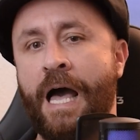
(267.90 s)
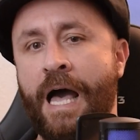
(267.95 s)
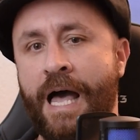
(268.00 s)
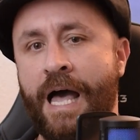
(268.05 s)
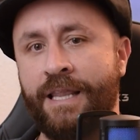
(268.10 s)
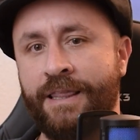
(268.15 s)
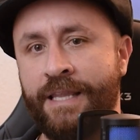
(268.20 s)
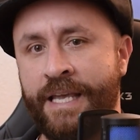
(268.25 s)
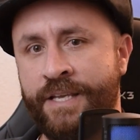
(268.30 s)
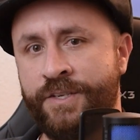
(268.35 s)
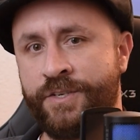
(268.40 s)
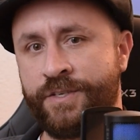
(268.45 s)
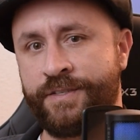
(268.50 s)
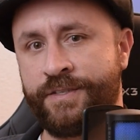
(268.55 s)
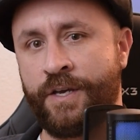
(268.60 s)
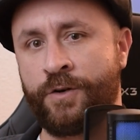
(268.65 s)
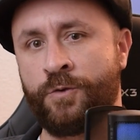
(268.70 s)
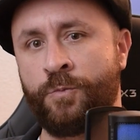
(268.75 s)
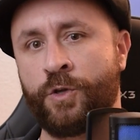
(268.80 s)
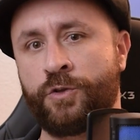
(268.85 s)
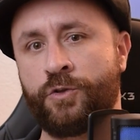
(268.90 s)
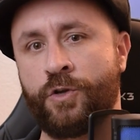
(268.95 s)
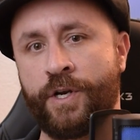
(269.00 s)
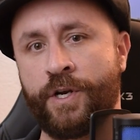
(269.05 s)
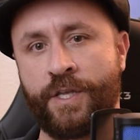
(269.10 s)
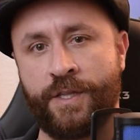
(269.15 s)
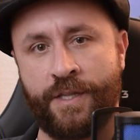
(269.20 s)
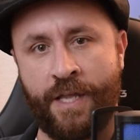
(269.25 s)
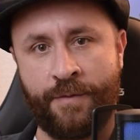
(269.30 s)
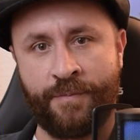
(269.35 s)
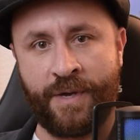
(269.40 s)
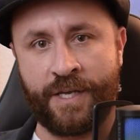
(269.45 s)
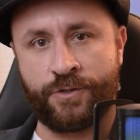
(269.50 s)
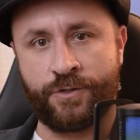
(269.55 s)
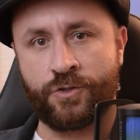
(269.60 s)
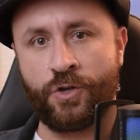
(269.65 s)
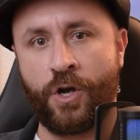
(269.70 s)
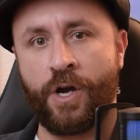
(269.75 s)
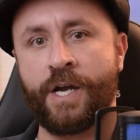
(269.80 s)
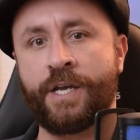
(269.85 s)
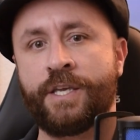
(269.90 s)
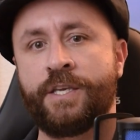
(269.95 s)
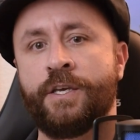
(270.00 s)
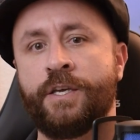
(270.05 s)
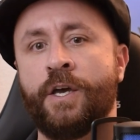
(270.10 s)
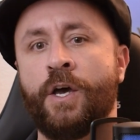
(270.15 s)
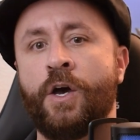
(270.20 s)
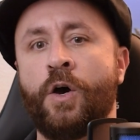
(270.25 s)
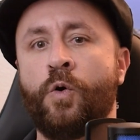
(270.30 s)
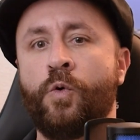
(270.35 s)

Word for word: Além de ser um motor que tem mais torque,